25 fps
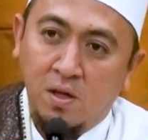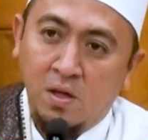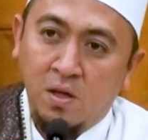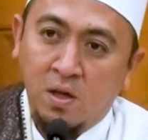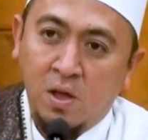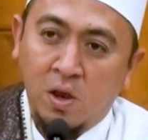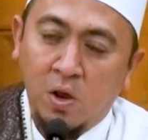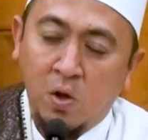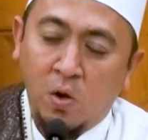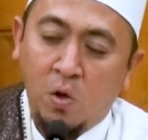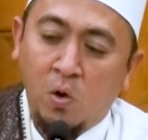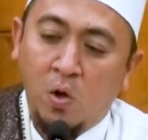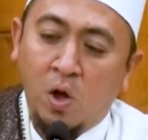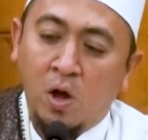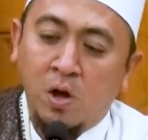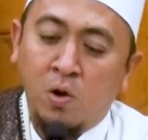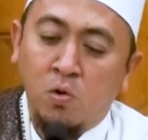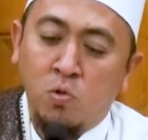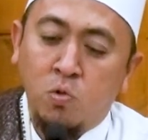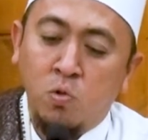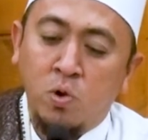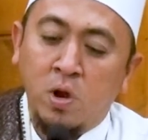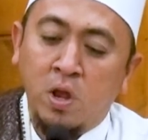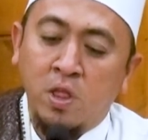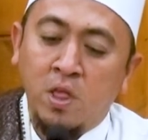Ini kalau ada
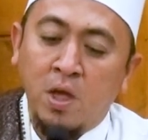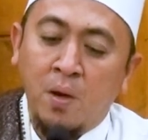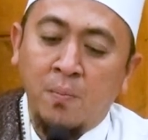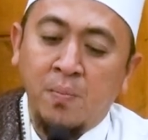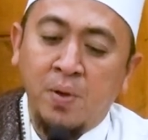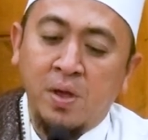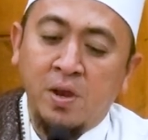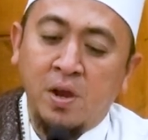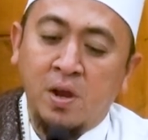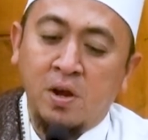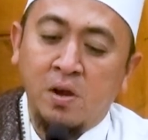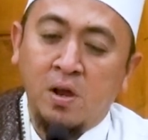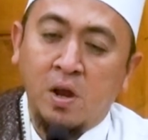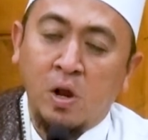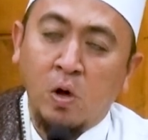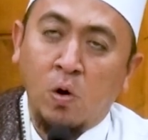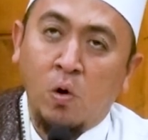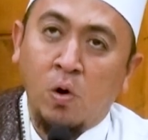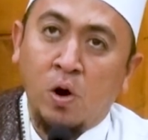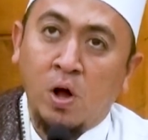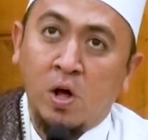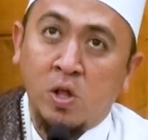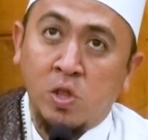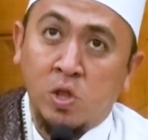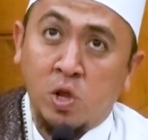sudah jaminan dari
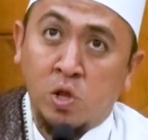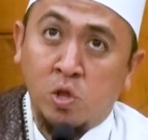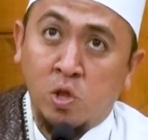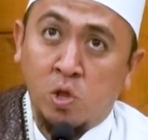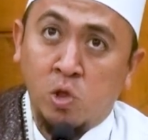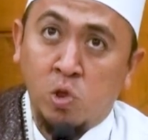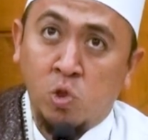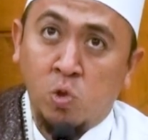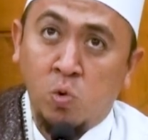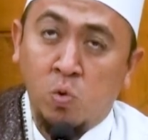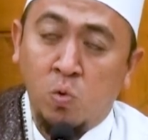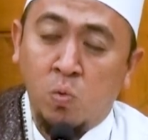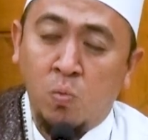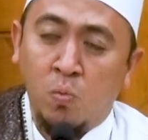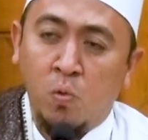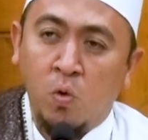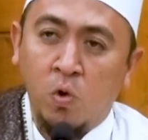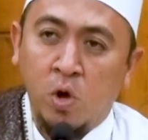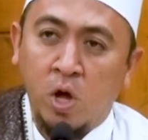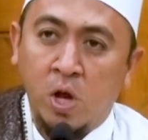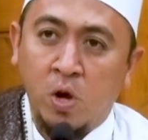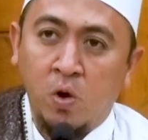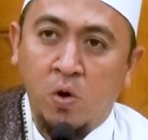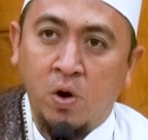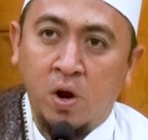orang tertentu,
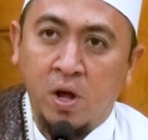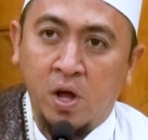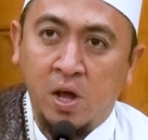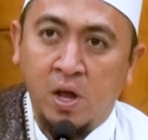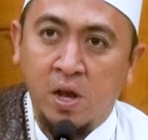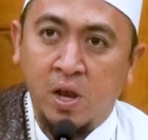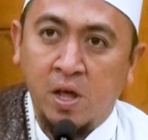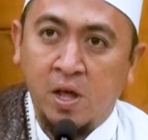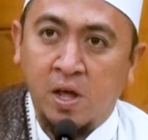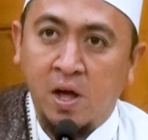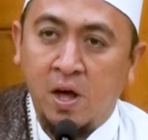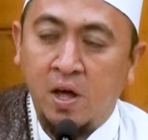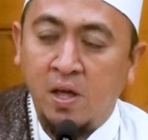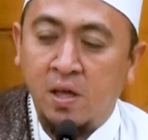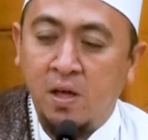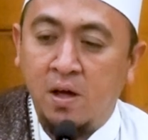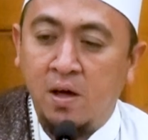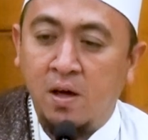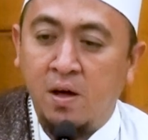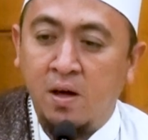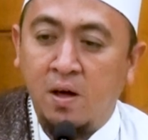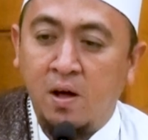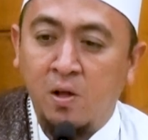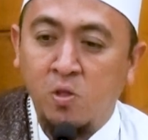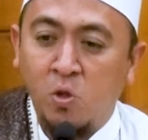mungkin orang ini
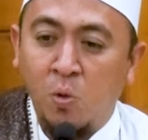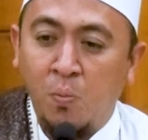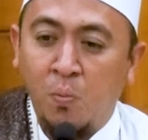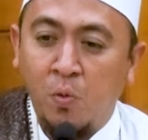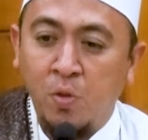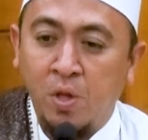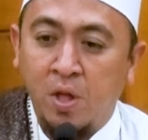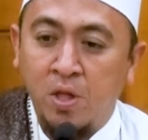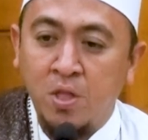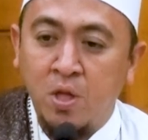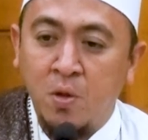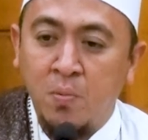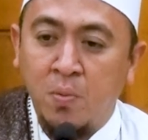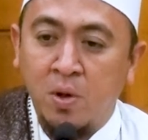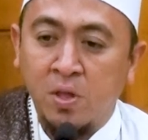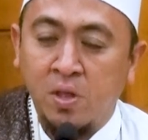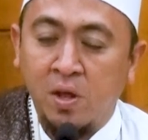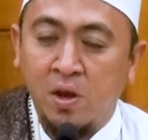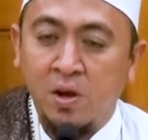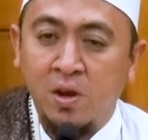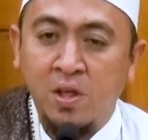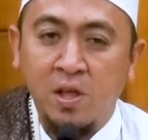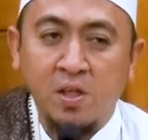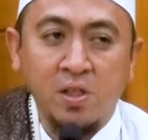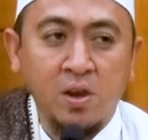kaya atau punya
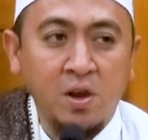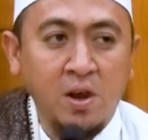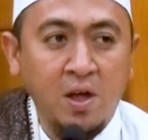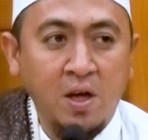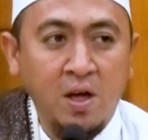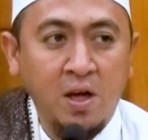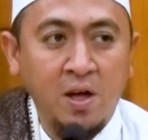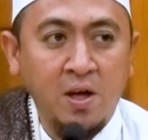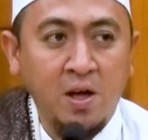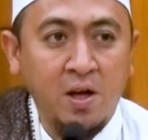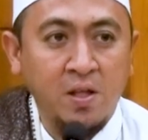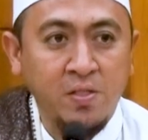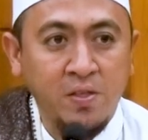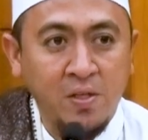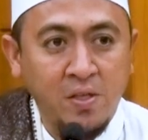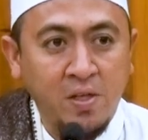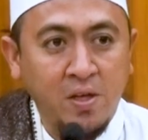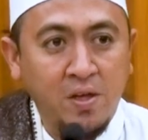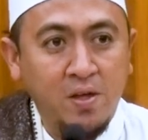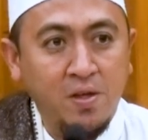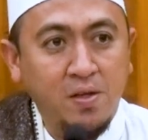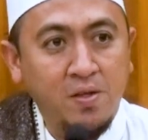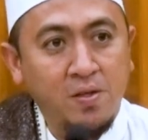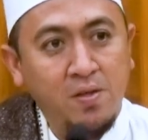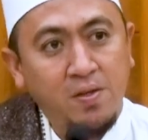jabatan, dia tenang
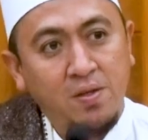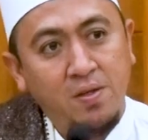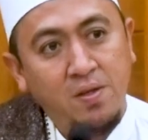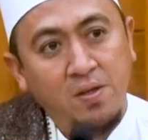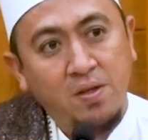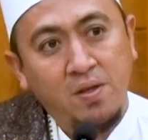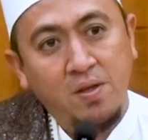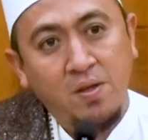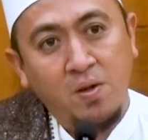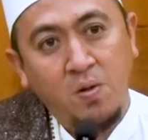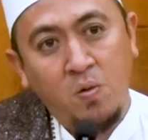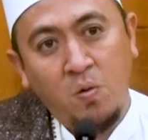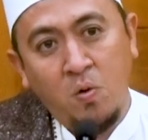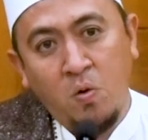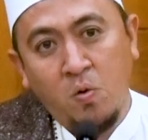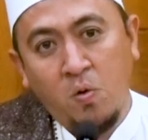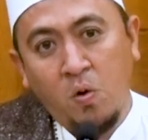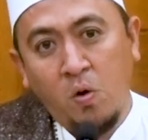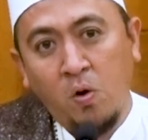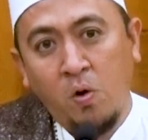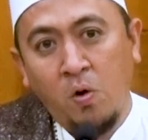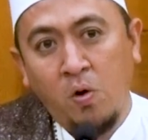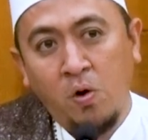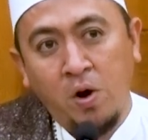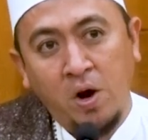hatinya. Oh
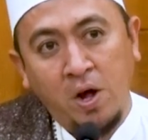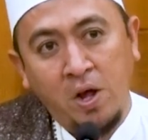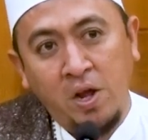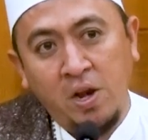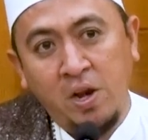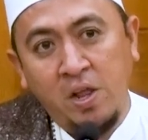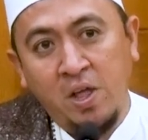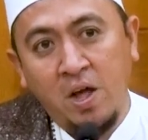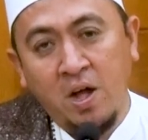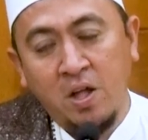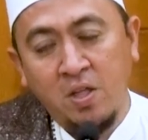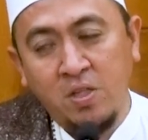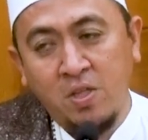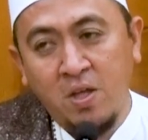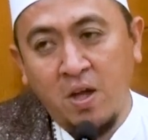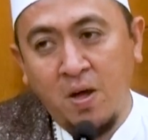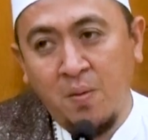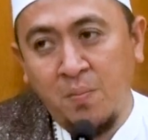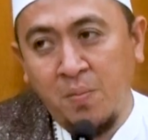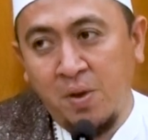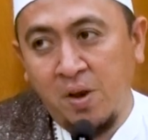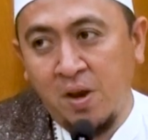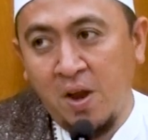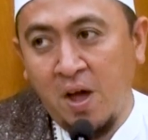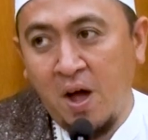kalau orang ini yang
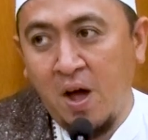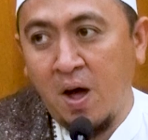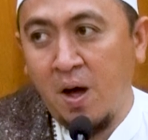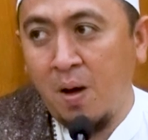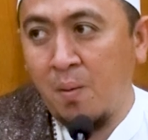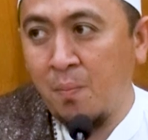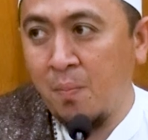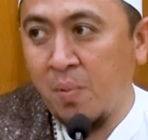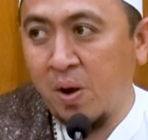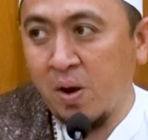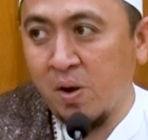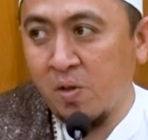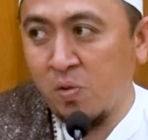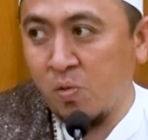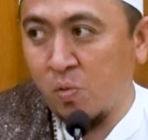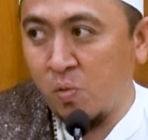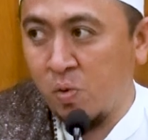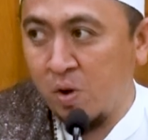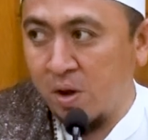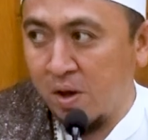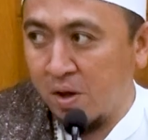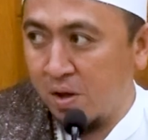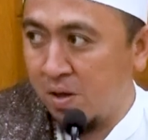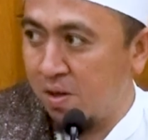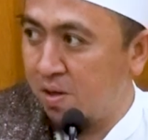jamin aman
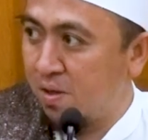sudah.